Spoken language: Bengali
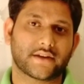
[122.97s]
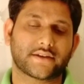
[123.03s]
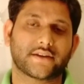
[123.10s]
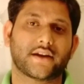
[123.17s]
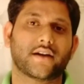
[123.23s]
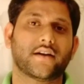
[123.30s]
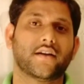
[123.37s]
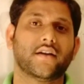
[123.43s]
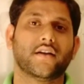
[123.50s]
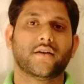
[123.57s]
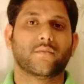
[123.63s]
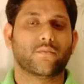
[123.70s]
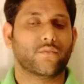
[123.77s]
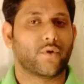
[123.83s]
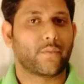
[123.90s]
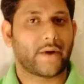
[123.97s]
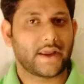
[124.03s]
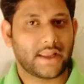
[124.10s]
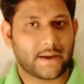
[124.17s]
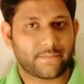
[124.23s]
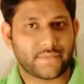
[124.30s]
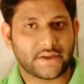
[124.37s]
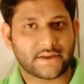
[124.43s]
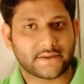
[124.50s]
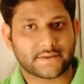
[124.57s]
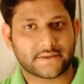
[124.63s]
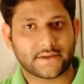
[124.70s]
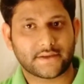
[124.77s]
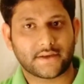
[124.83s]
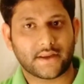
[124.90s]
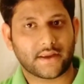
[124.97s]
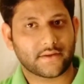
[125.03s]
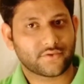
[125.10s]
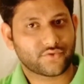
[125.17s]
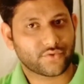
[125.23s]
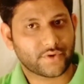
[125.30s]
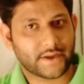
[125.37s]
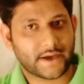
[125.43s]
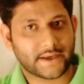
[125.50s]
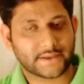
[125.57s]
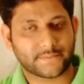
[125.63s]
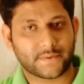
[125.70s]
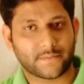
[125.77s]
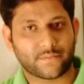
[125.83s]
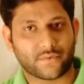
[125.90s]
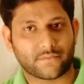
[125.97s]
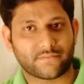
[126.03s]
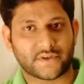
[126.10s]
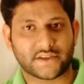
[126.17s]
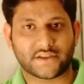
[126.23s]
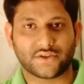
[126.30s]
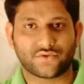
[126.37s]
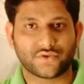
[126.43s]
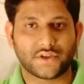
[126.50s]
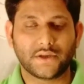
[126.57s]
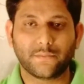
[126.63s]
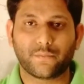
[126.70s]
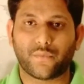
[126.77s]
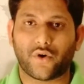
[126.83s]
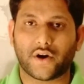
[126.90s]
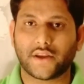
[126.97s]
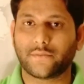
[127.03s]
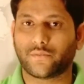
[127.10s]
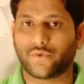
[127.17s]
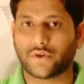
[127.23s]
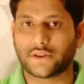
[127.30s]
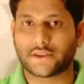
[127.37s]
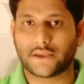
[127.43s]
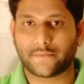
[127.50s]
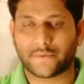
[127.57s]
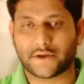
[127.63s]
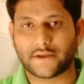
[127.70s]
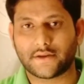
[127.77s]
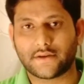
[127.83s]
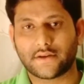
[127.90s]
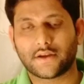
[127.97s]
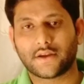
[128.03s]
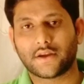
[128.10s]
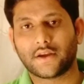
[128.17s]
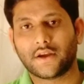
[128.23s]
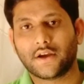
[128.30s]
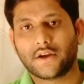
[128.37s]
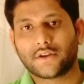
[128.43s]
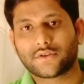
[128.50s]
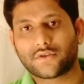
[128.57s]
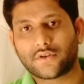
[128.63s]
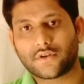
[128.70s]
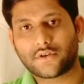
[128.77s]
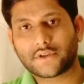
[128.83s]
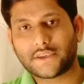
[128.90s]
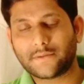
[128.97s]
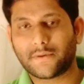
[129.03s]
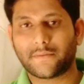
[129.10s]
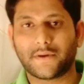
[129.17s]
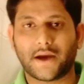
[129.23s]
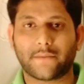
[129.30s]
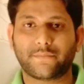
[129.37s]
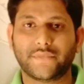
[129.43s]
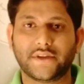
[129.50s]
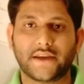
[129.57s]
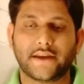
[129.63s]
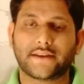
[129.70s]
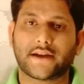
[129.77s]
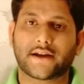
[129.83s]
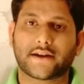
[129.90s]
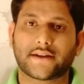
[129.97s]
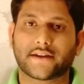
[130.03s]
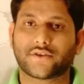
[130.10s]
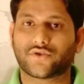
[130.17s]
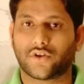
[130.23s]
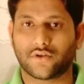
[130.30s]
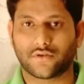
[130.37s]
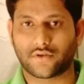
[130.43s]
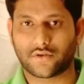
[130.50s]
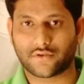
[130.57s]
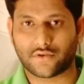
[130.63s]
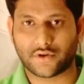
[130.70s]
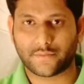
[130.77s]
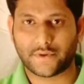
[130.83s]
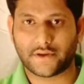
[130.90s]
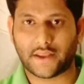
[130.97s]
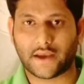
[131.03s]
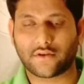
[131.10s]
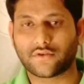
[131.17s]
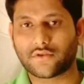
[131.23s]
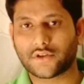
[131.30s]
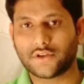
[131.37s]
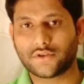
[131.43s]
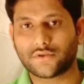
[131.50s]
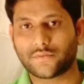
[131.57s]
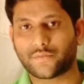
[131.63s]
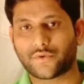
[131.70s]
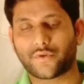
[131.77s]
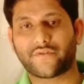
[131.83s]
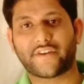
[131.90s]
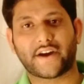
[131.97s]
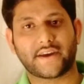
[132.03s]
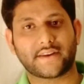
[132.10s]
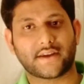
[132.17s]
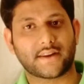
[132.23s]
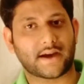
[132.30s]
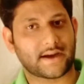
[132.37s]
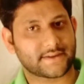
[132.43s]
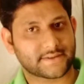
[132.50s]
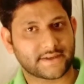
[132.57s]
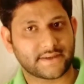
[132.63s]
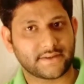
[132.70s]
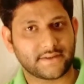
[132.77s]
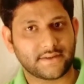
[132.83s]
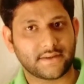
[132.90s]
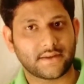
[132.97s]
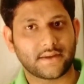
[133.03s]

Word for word: একটা মোবাইল অ্যাপ্লিকেশন চলে আসবে মানে কিছুদিন পরই বলতে পারেন তো কিভাবে আপনি এই টাকাটাকে সংগ্রহ করবেন এখনও কিন্তু পুরো ফাইনাল আসেনি